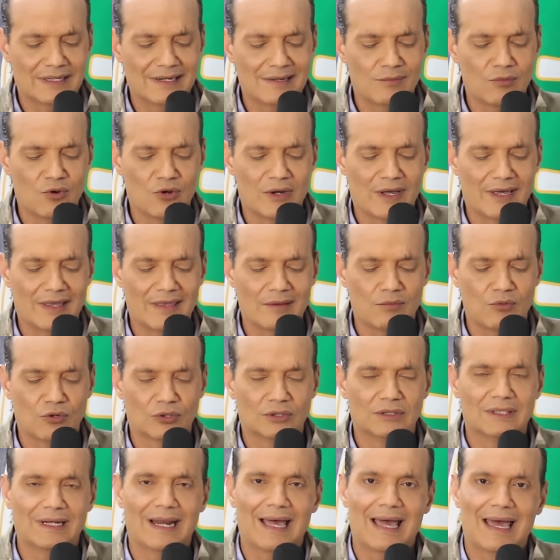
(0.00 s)
tenemos que
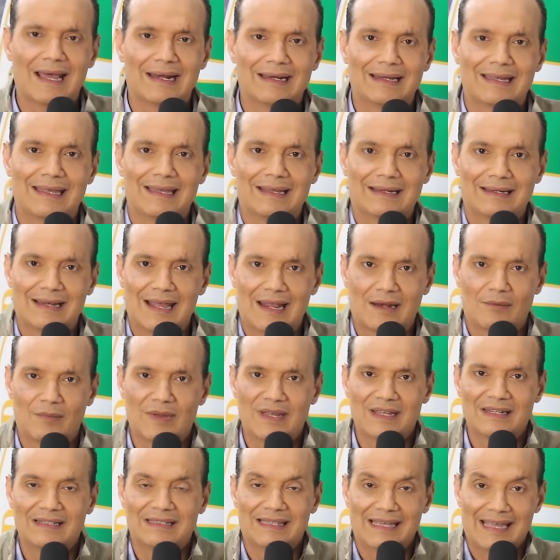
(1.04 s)
demostrar que
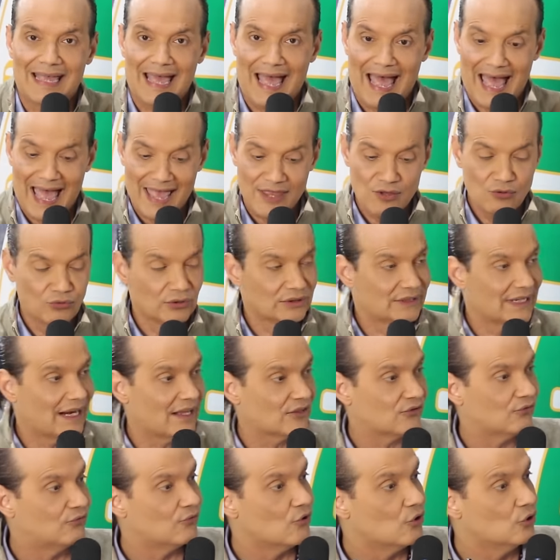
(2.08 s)
realmente hay un
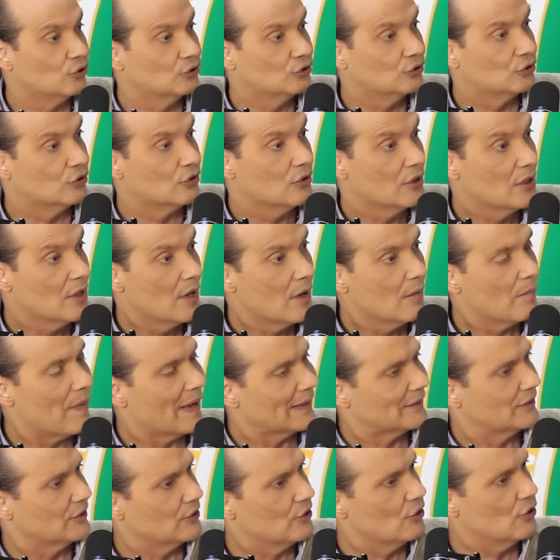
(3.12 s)
trasfondo
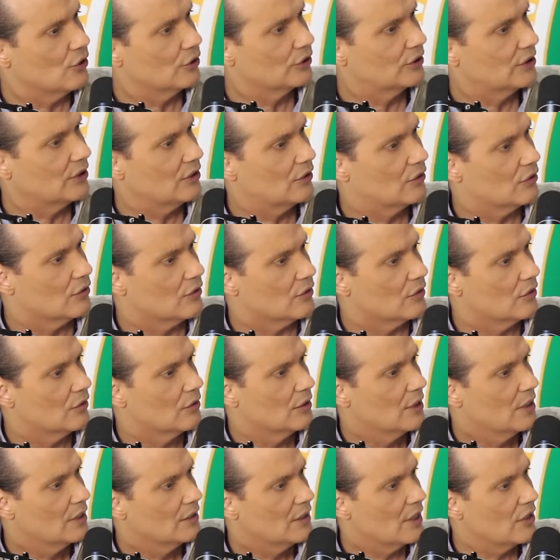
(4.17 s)
patriótico.
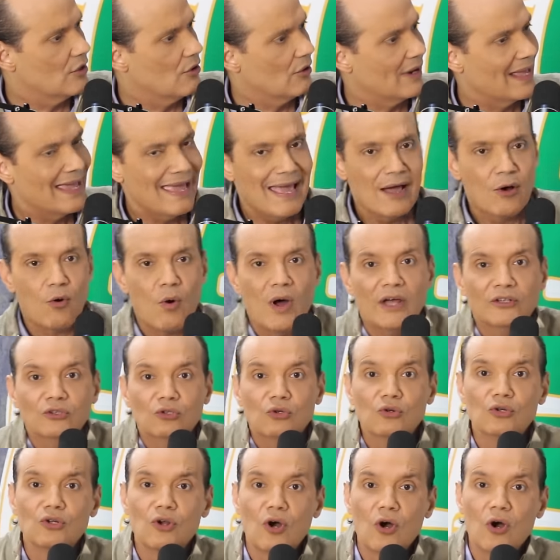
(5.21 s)
Señores, cuando
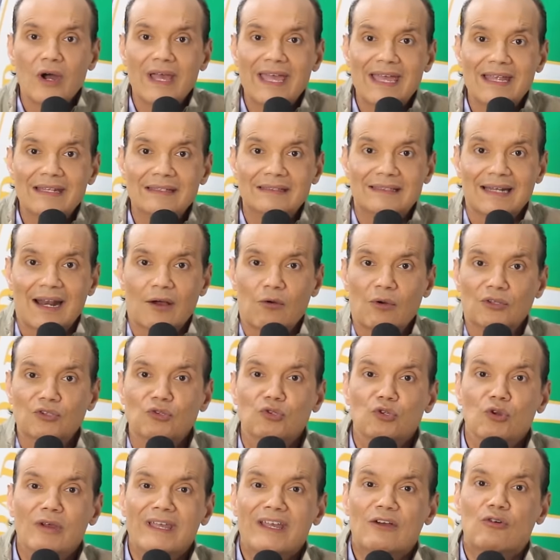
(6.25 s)
uno entra,
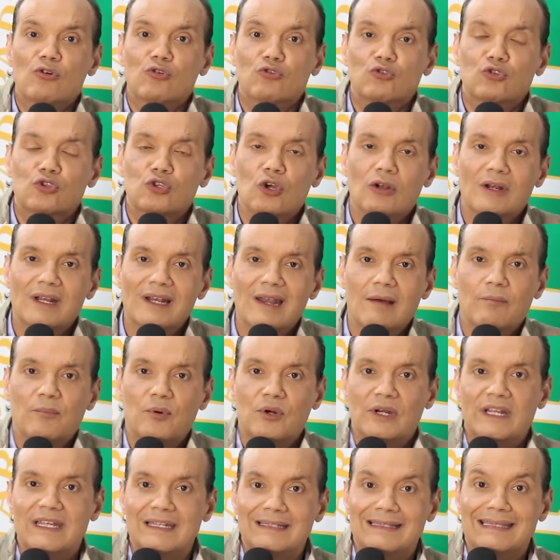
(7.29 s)
cuando uno incursiona en la
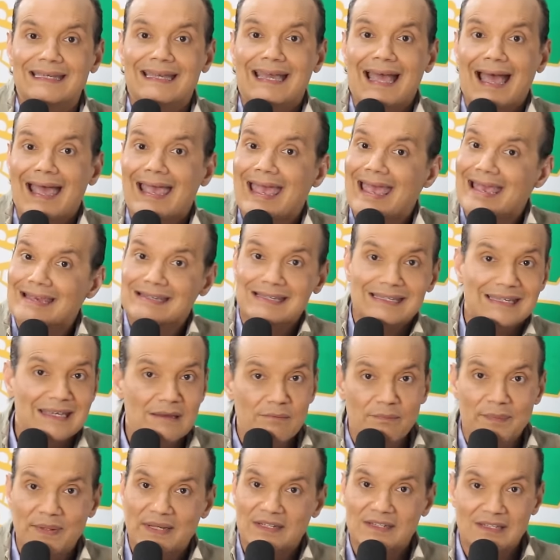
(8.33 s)
política, es
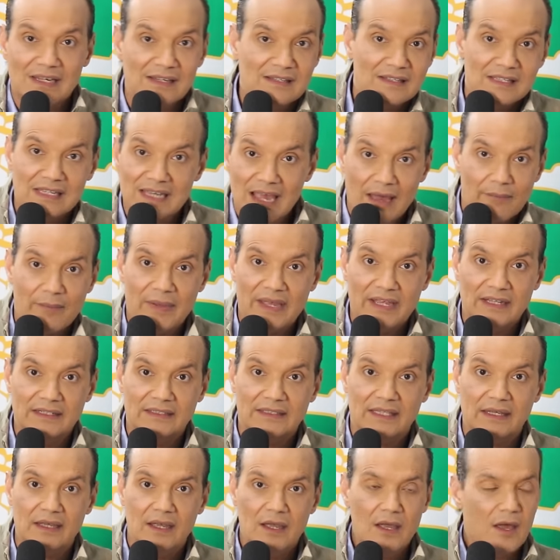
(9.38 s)
simple y
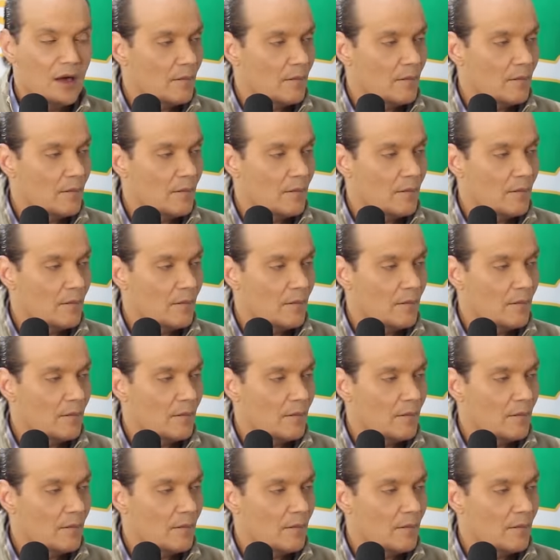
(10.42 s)
sencillamente